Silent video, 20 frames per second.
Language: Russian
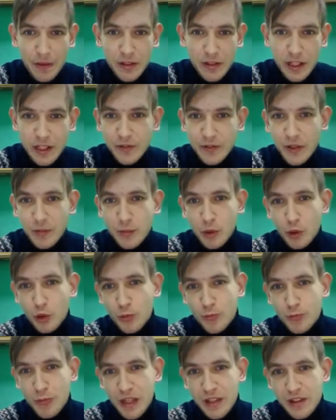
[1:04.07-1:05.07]
этого я минут
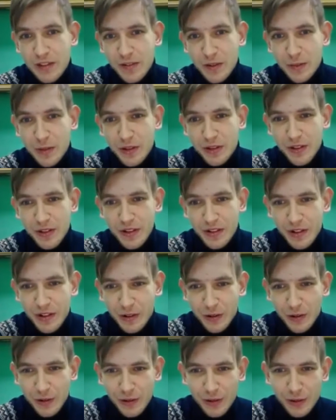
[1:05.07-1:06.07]
пять с вами
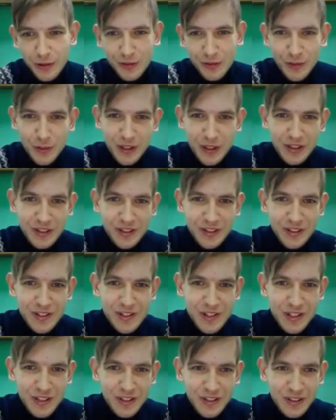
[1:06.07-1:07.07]
разговаривал, но вы меня не
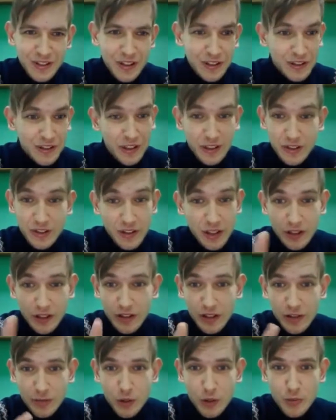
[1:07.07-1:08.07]
слышали. Хотя я не знаю,
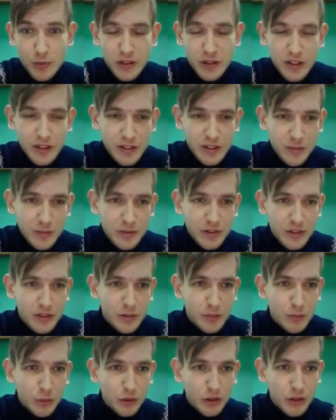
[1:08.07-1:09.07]
кстати, может быть, на записи это
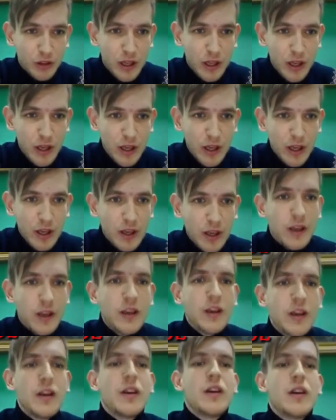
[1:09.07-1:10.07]
будет.
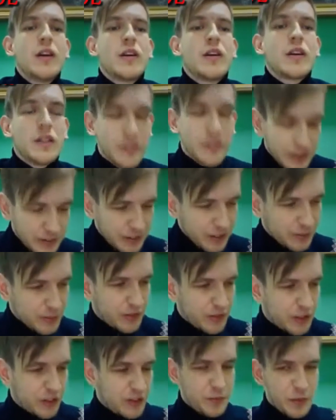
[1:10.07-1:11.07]
К новостям
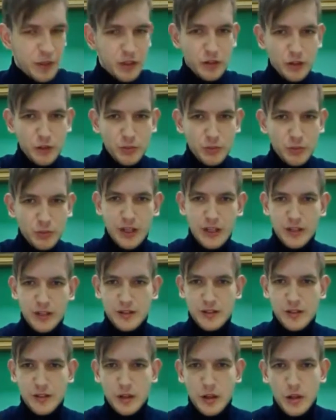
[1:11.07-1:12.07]
давайте перейдем,
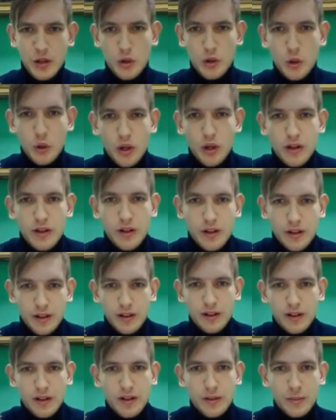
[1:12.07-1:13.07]
наконец-то. Фу,
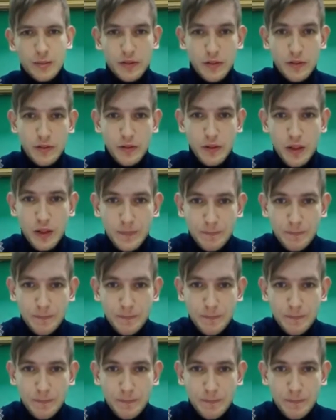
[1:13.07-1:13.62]
э, мы в эфире.